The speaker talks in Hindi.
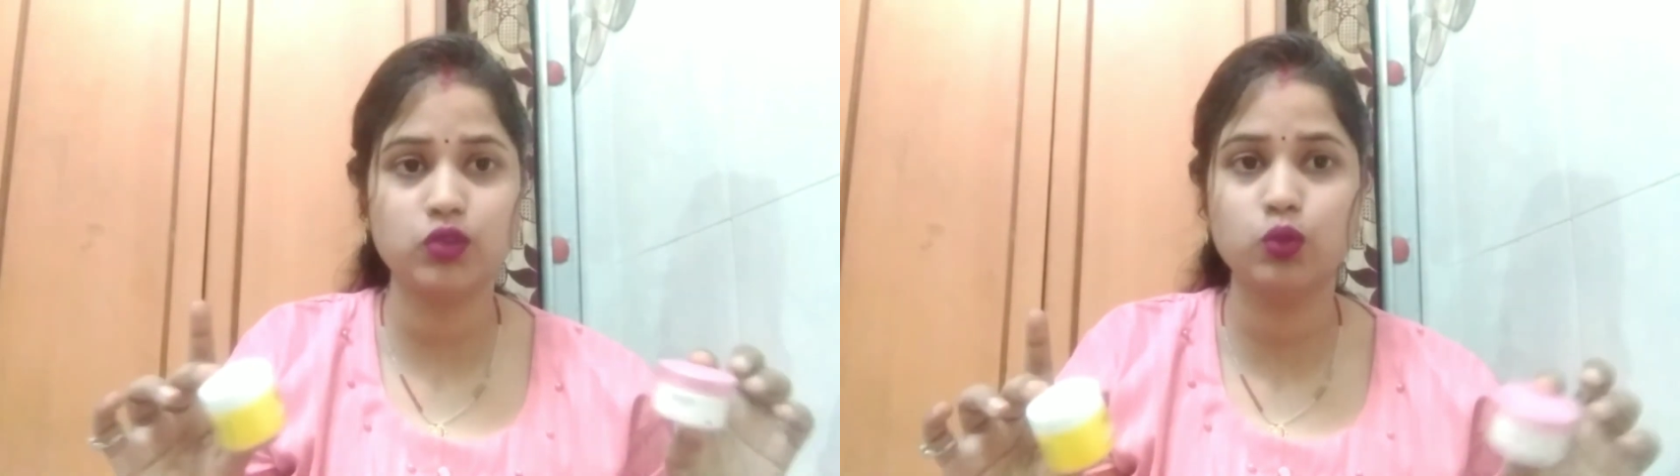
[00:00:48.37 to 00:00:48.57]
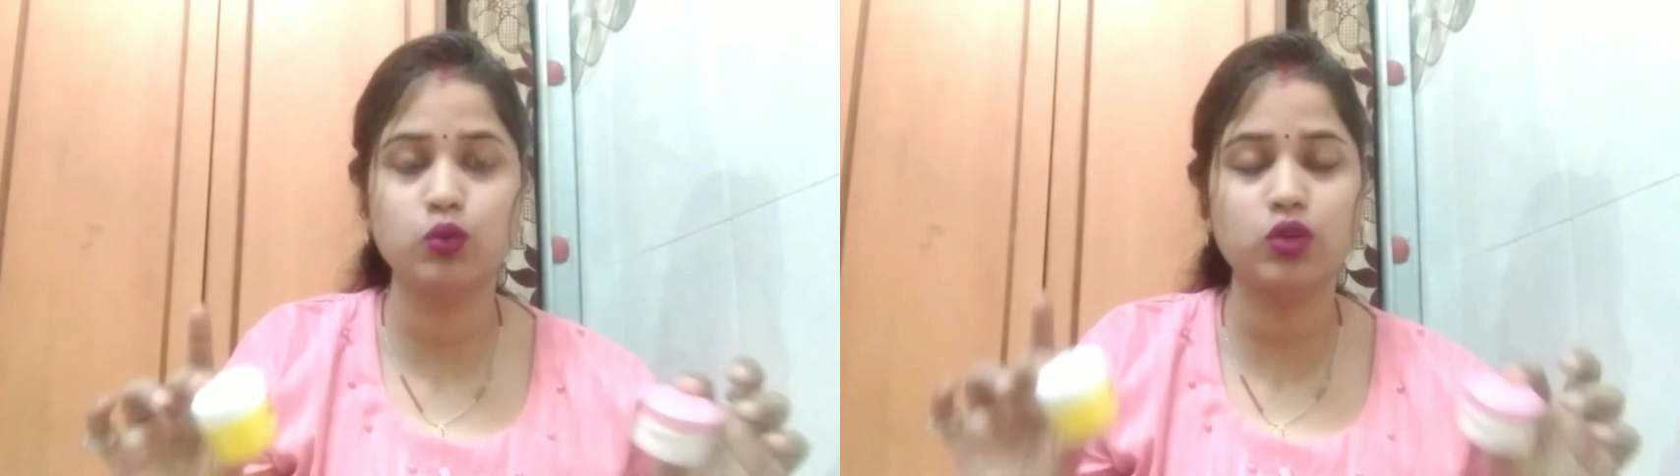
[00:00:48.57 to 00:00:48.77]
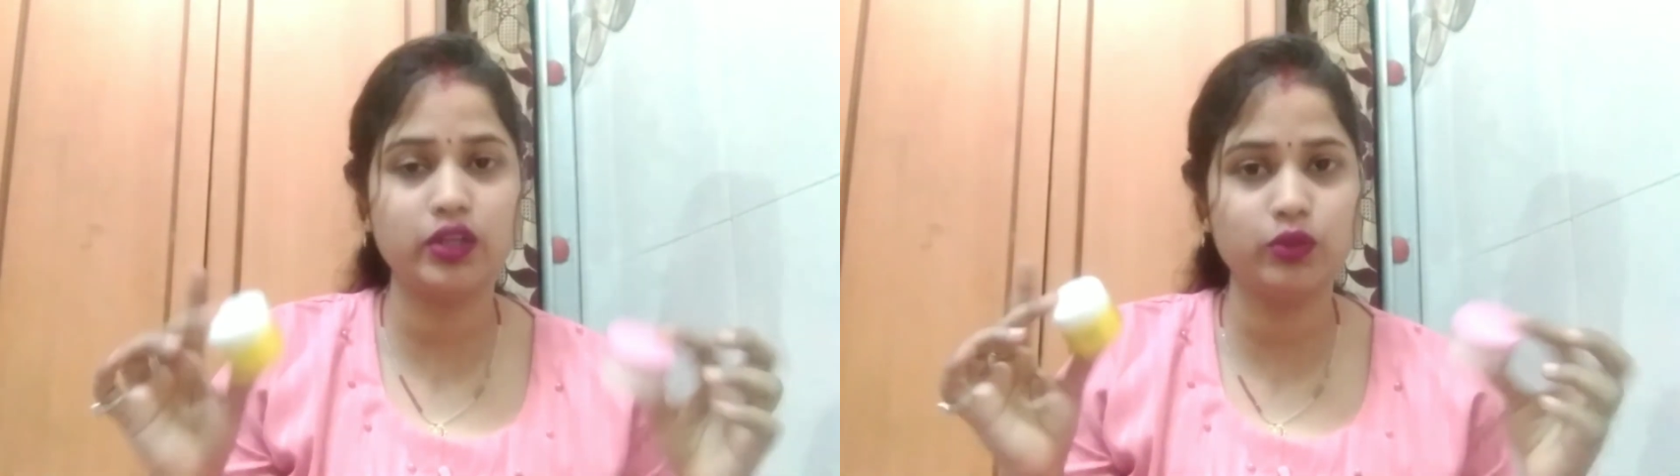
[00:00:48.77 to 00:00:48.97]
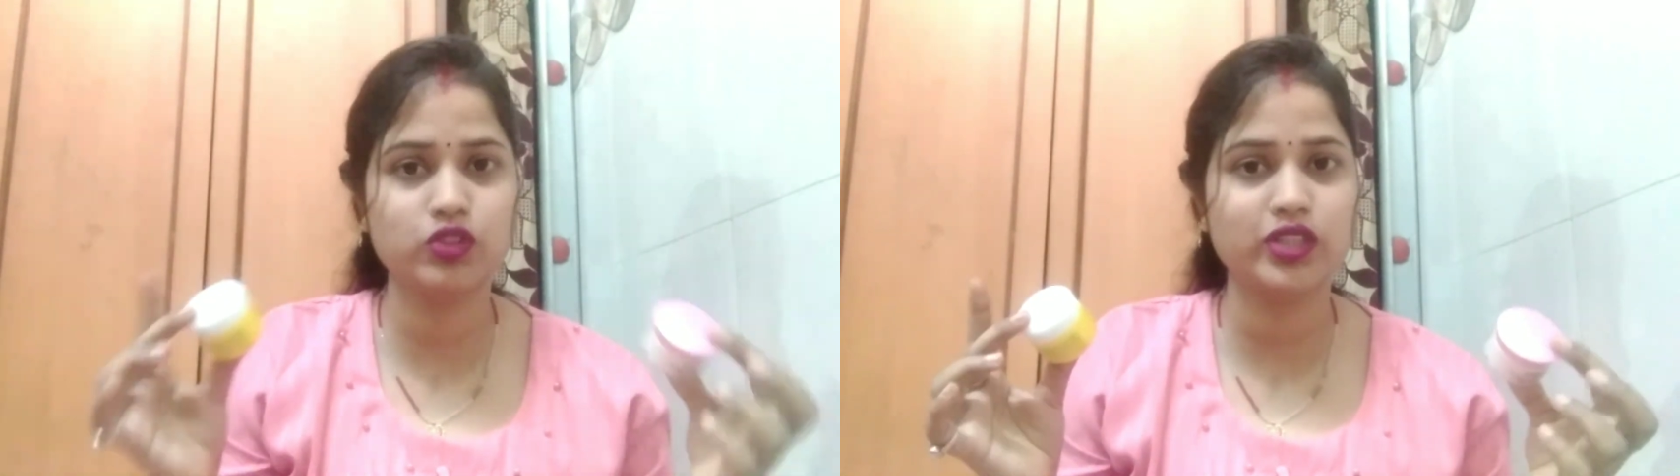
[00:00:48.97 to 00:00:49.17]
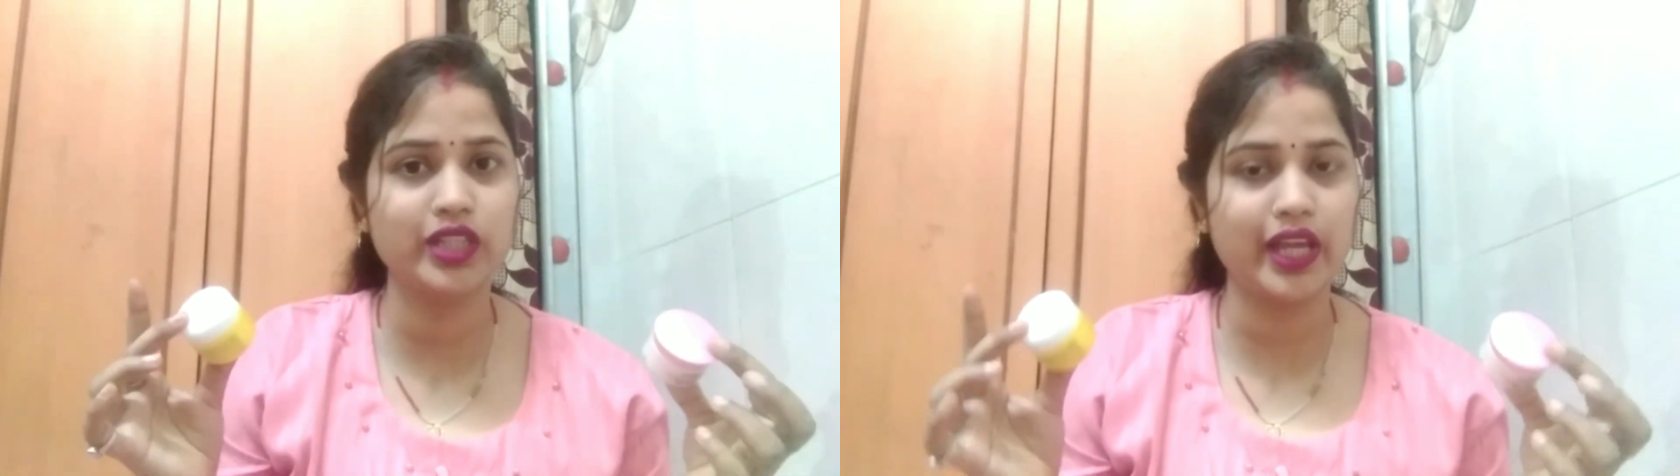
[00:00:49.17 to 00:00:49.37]
दोनों का
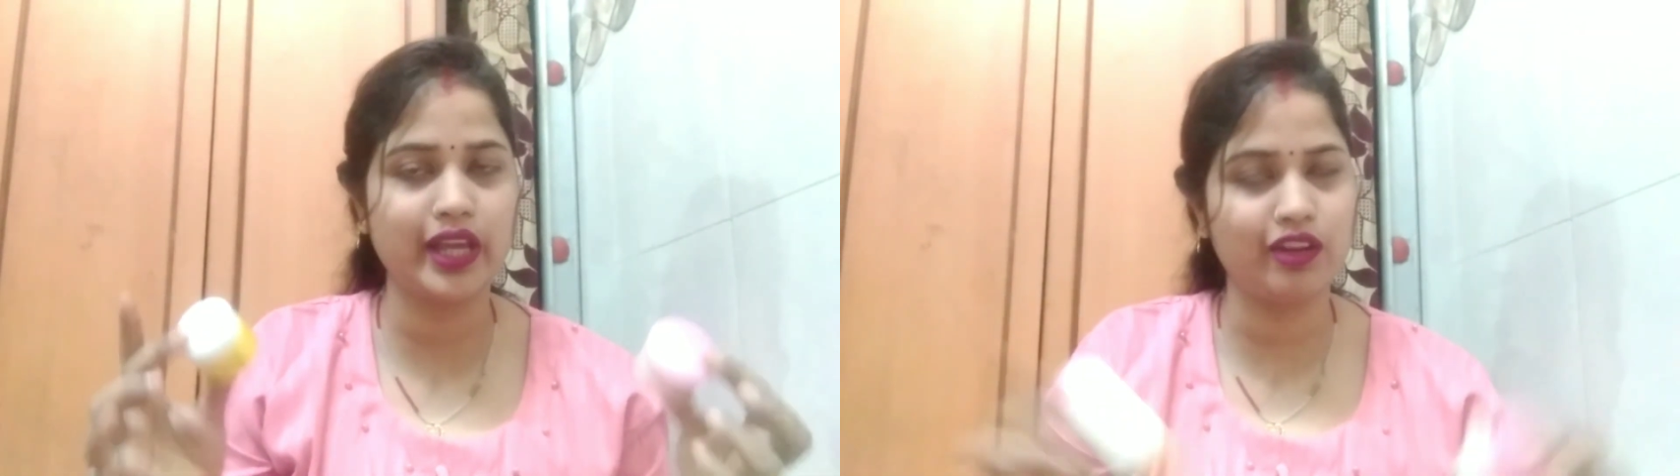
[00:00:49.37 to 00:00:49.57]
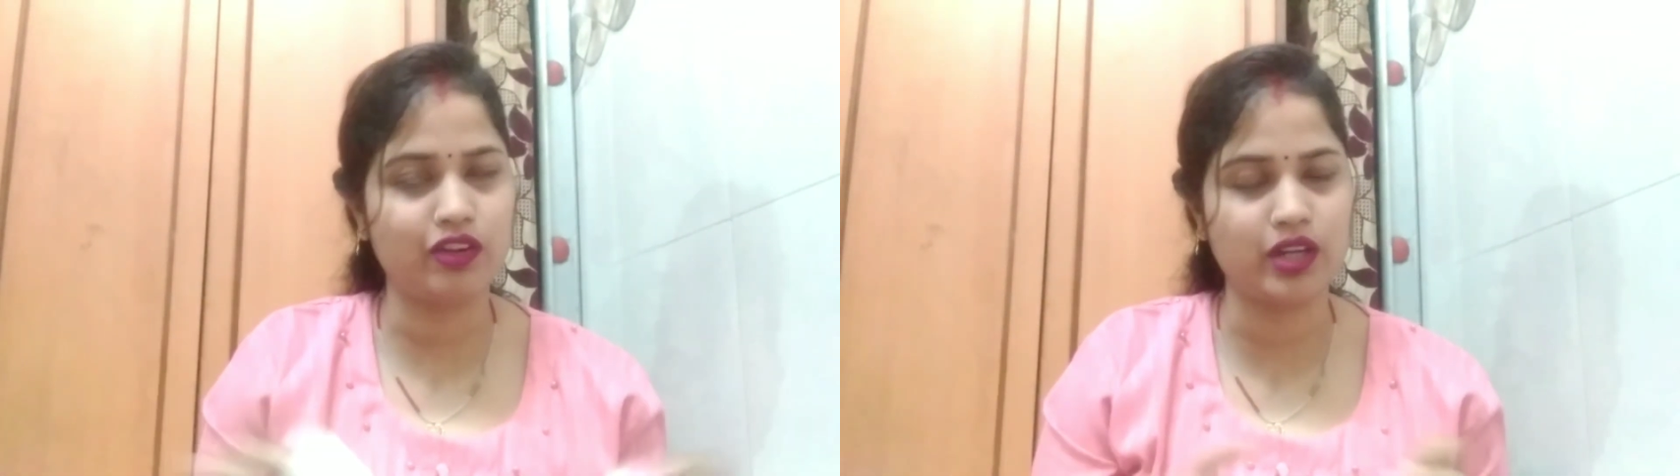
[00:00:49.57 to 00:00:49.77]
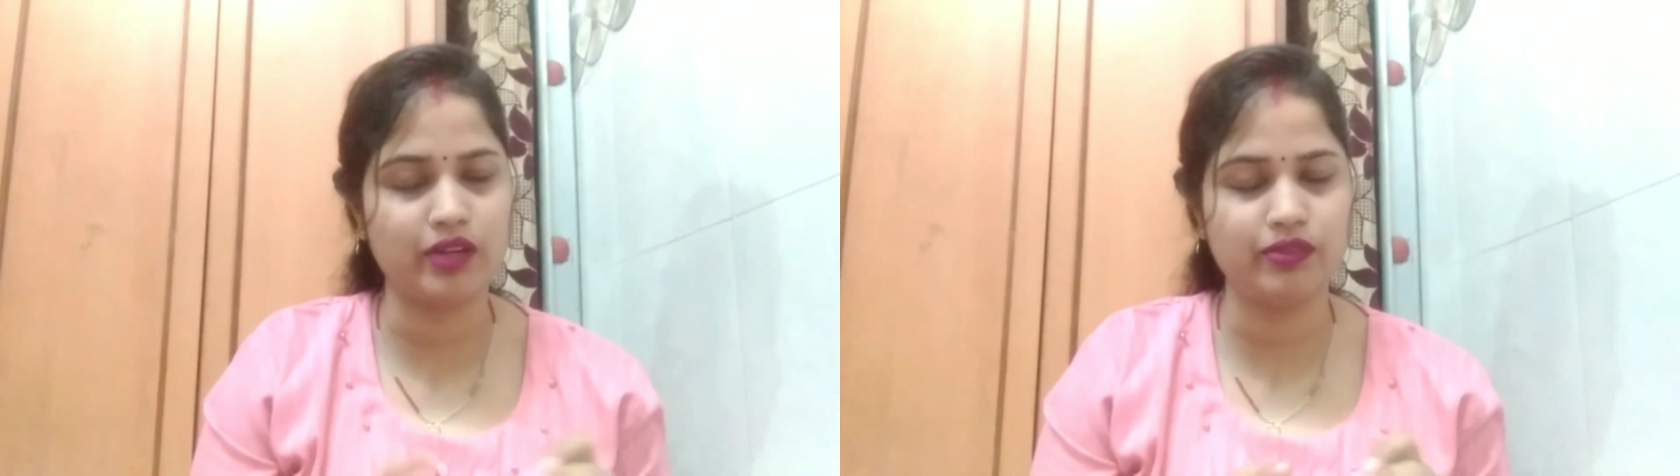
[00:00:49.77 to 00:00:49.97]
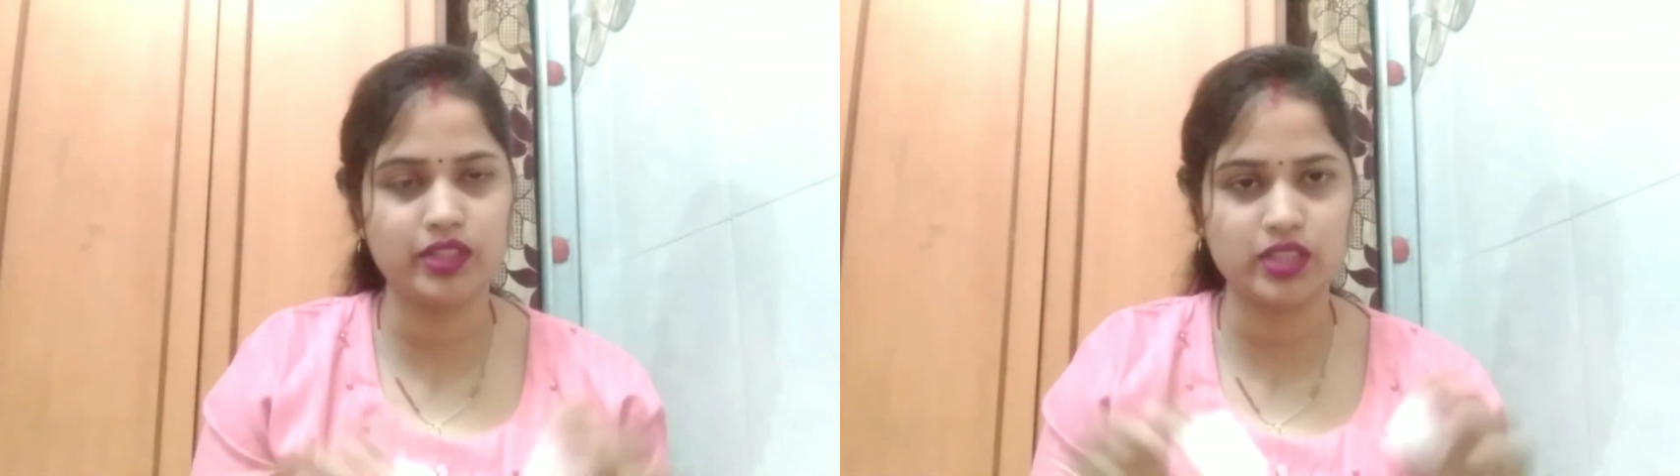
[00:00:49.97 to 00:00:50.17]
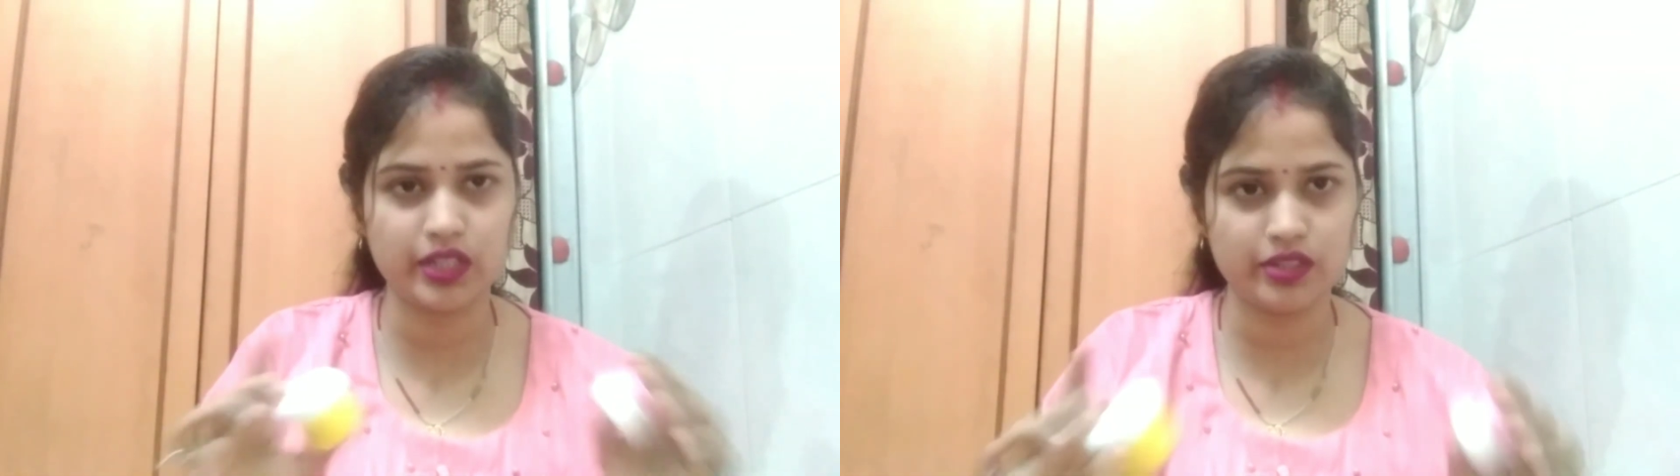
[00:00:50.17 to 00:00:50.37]
यूज़ किया है और काफ़ी अच्छा